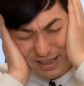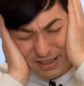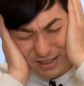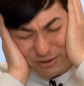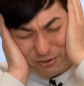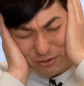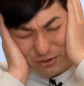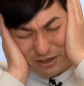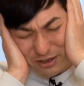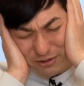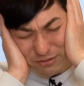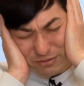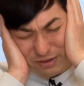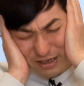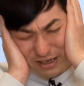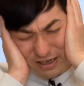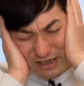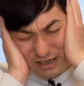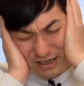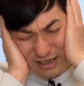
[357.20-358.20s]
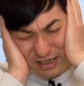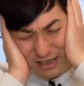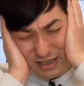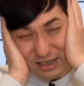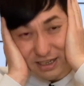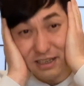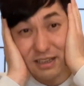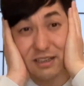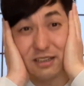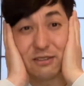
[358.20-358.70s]
トラウマ、
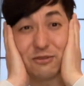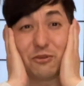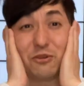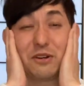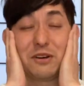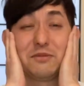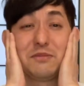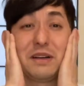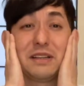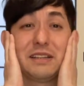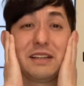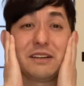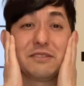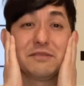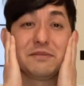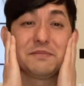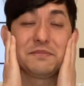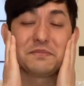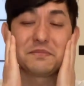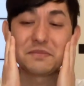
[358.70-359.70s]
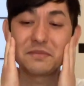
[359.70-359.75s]
トラウマになる。